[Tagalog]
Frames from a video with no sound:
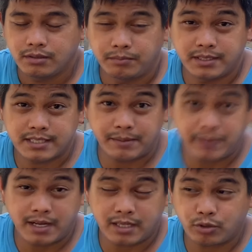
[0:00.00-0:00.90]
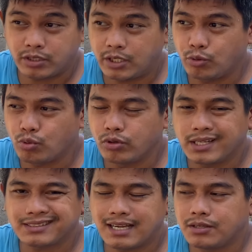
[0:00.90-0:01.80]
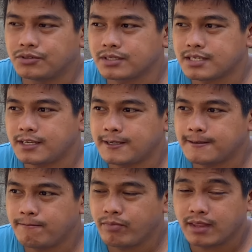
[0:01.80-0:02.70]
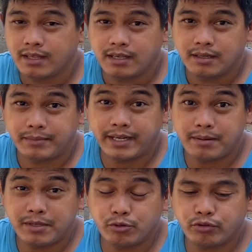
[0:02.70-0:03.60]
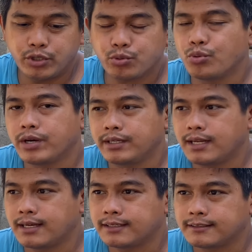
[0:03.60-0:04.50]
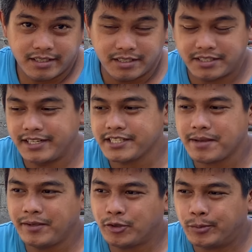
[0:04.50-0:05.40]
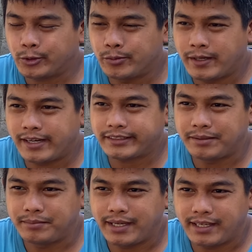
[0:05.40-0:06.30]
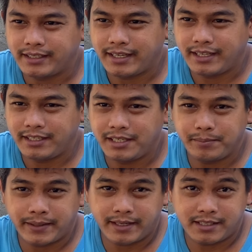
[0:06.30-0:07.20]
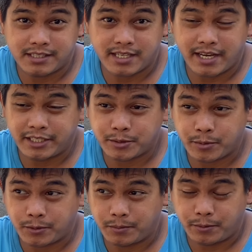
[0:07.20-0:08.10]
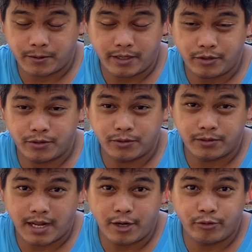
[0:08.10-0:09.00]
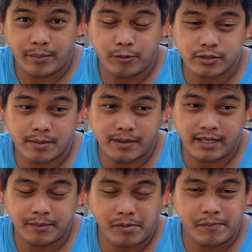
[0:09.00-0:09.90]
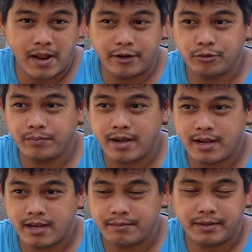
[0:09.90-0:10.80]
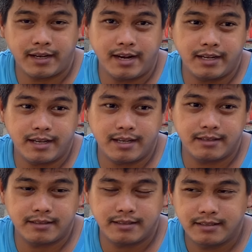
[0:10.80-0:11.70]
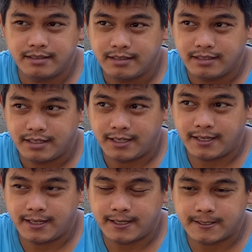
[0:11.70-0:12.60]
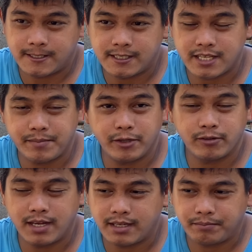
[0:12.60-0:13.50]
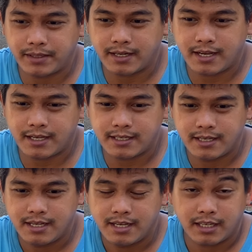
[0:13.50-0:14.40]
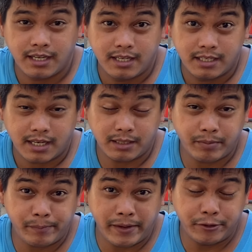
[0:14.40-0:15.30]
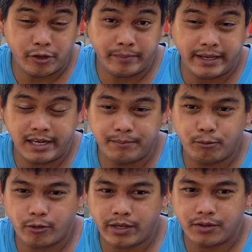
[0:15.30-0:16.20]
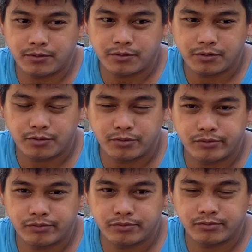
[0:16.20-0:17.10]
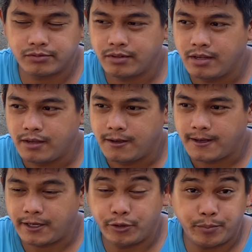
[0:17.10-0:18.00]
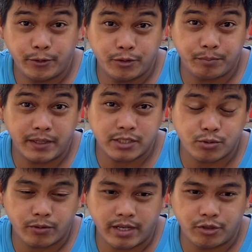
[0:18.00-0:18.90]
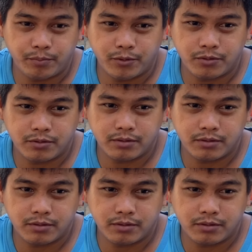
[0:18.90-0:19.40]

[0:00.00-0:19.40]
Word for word: Minsan pa nga kinukulang tayo kasi madami yung kinukuha nila. Sinasabi ko po itong mga tambayan ay hindi para i-discourage po, po kayo lalo na po sa mga napaplano pa mag-alaga. Uh, sinasabi ko lang para kahit papano ay may alam po kayo kung ano po yung pinasukan nyo po.